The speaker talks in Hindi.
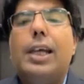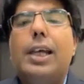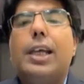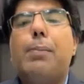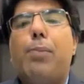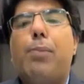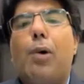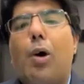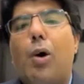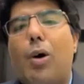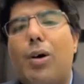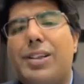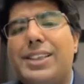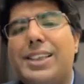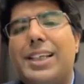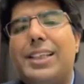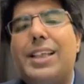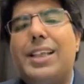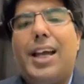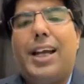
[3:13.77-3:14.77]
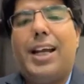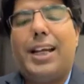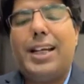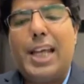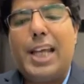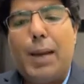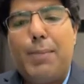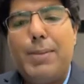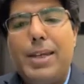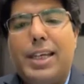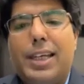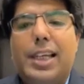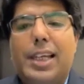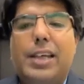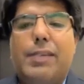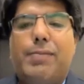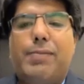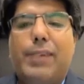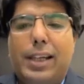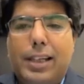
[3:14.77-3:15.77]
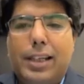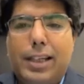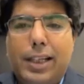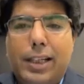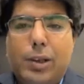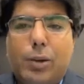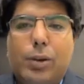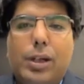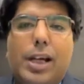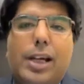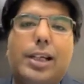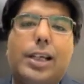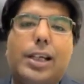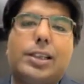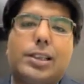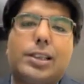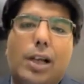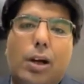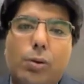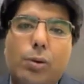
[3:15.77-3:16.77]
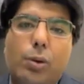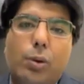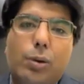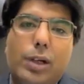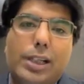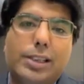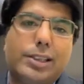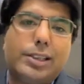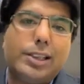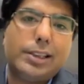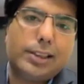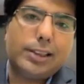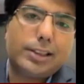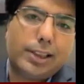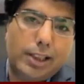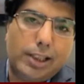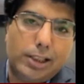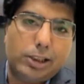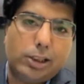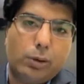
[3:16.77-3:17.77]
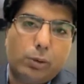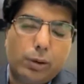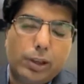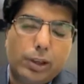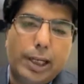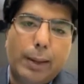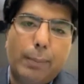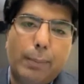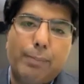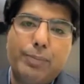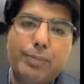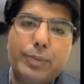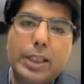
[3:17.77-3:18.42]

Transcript: कि बहुत ज्यादा एकेडमिकली वेल नेट होना या साउंड होना सीएसएस के लिए जरूरी है